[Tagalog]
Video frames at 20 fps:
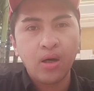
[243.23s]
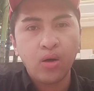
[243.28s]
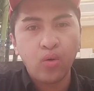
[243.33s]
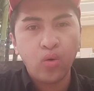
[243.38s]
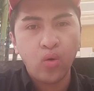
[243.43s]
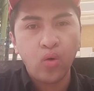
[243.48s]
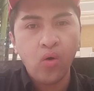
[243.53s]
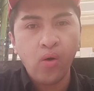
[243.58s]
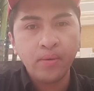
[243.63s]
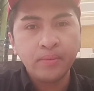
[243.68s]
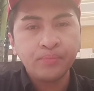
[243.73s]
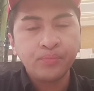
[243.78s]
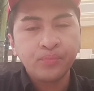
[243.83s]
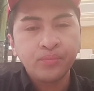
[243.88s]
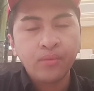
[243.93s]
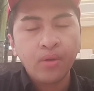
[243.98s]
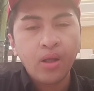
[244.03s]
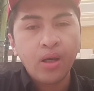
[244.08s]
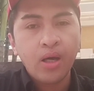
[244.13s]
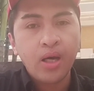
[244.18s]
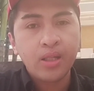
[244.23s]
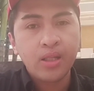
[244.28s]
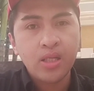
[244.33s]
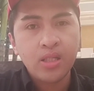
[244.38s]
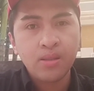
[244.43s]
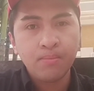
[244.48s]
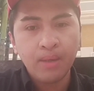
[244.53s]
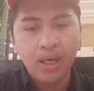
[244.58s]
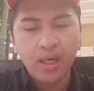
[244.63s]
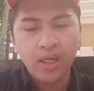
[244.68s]
ako at
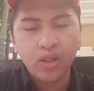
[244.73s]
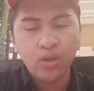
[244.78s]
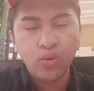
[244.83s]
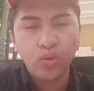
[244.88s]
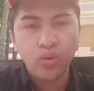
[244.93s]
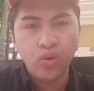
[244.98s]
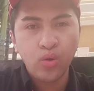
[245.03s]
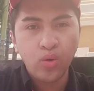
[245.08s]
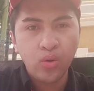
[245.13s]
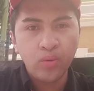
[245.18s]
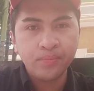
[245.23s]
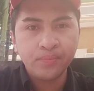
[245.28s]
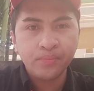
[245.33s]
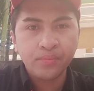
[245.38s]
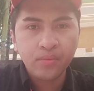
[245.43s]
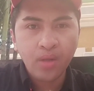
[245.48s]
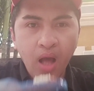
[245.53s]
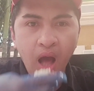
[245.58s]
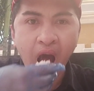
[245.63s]
is makatulong.